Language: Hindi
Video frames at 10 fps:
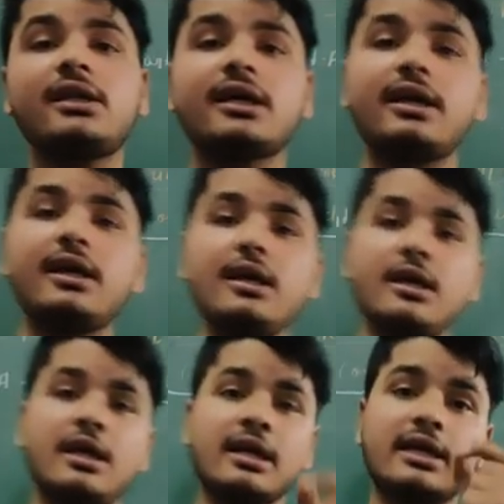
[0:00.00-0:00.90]
ये देखेंगे
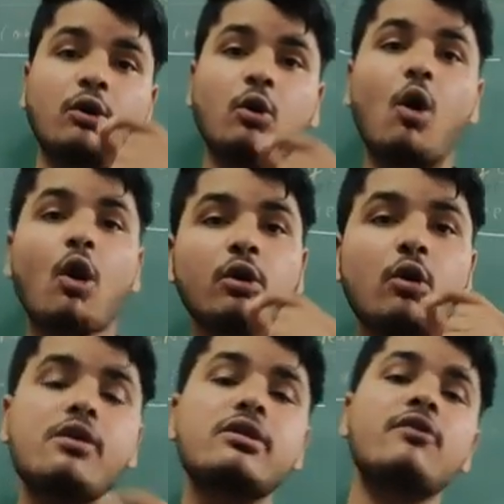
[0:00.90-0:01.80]
कि कौन
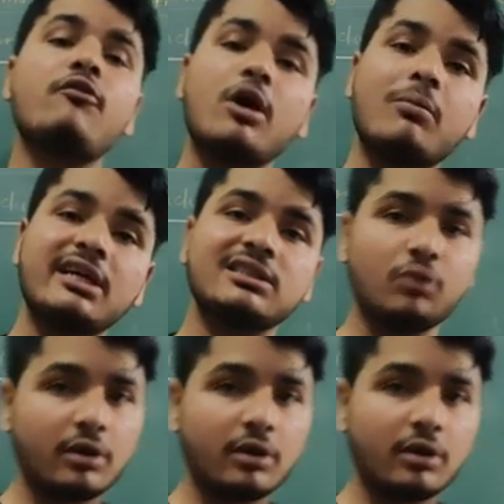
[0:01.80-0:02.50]
कौन से फॉर्मूले